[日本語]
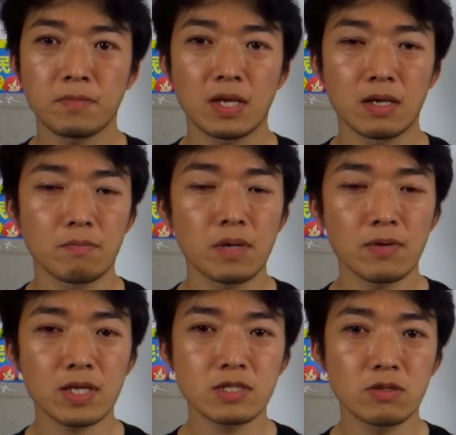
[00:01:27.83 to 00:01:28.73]
えーまあ、
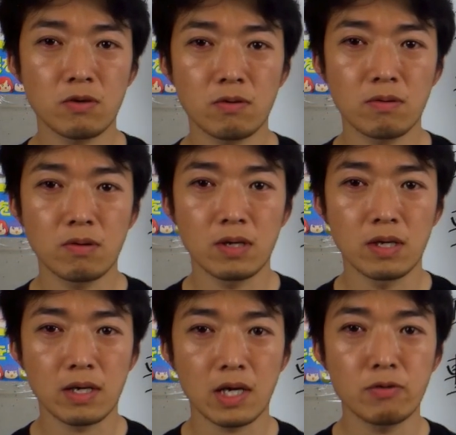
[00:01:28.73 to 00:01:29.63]
私の
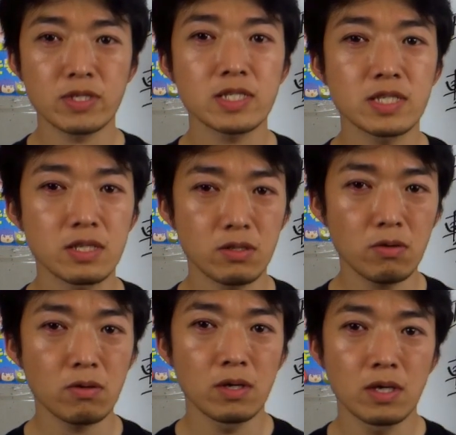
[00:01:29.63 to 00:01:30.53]
顔写真
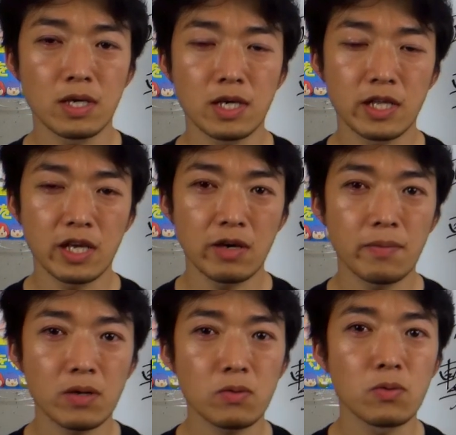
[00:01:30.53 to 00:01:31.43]
と、えー、電話
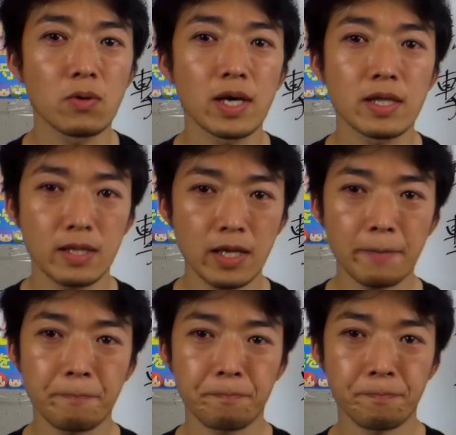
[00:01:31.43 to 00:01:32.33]
番号の入っ
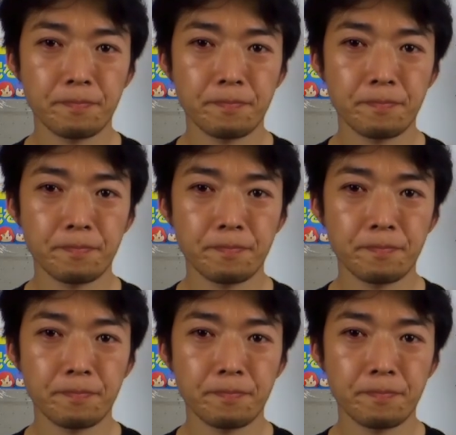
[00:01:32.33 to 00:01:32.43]
た、